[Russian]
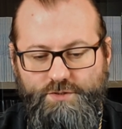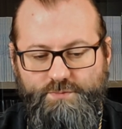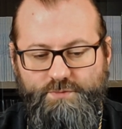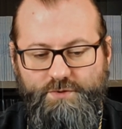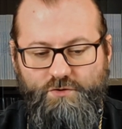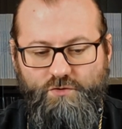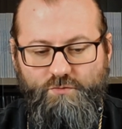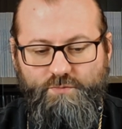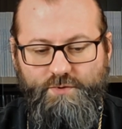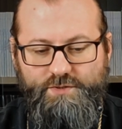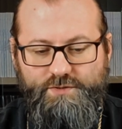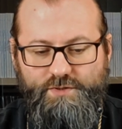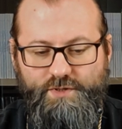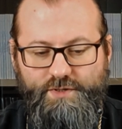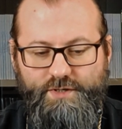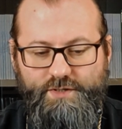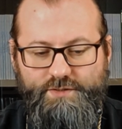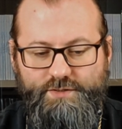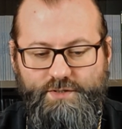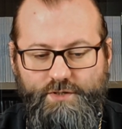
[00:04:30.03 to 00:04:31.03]
Из первого
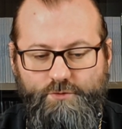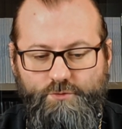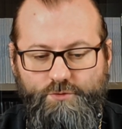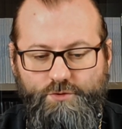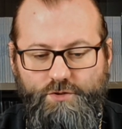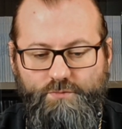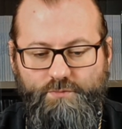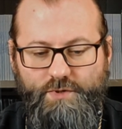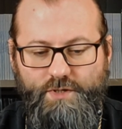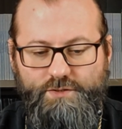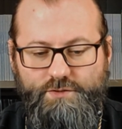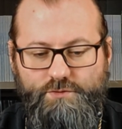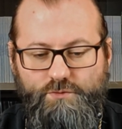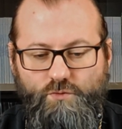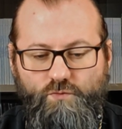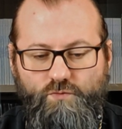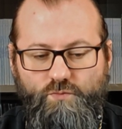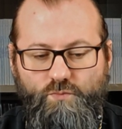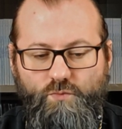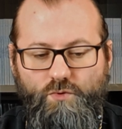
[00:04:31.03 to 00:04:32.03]
послания к Солунинам от
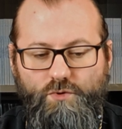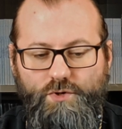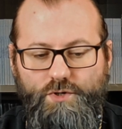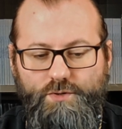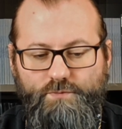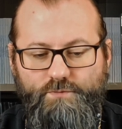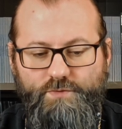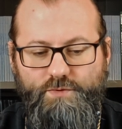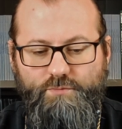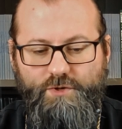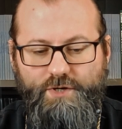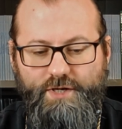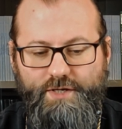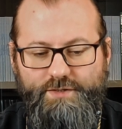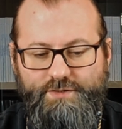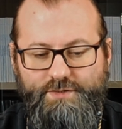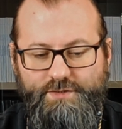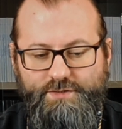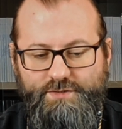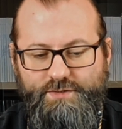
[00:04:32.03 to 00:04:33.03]
слов «Молим вы, братья,